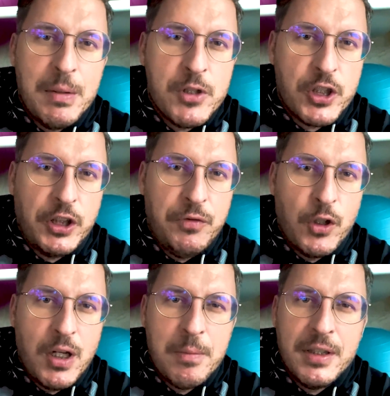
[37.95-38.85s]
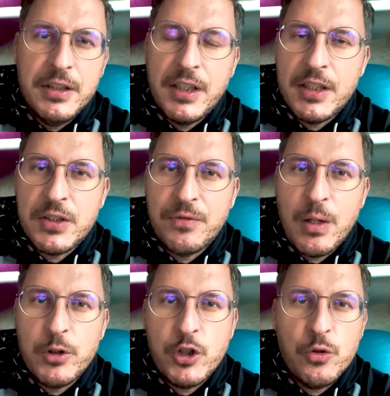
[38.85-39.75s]
Wiemy, że Kiwiorem
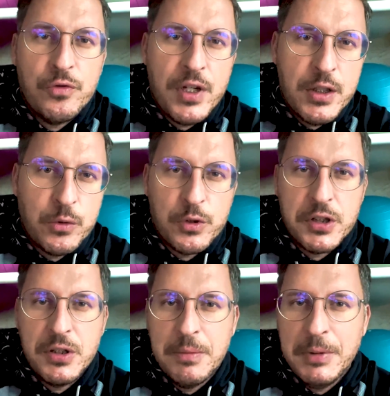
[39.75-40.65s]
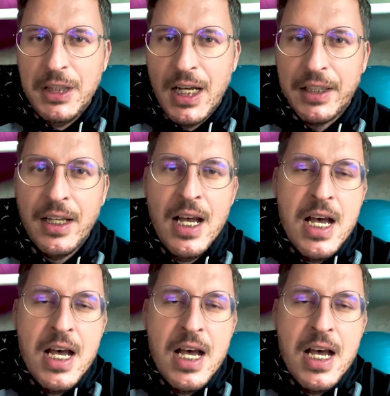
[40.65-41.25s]
interesowały się Juventus, Milan,